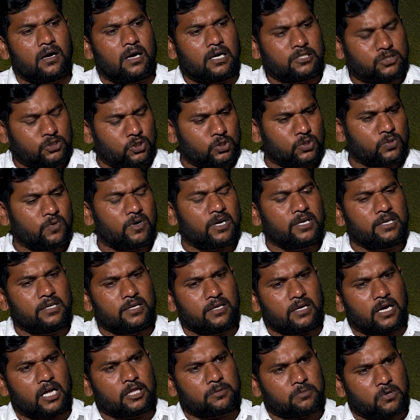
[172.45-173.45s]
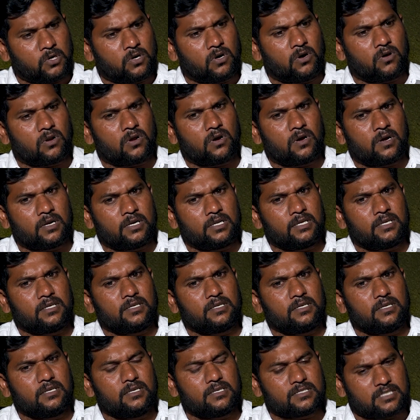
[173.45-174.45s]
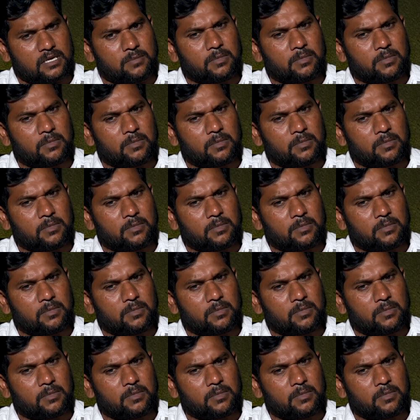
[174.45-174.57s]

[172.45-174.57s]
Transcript: అస్తిత్వాన్ని ఆత్మగౌరవాన్ని ఈ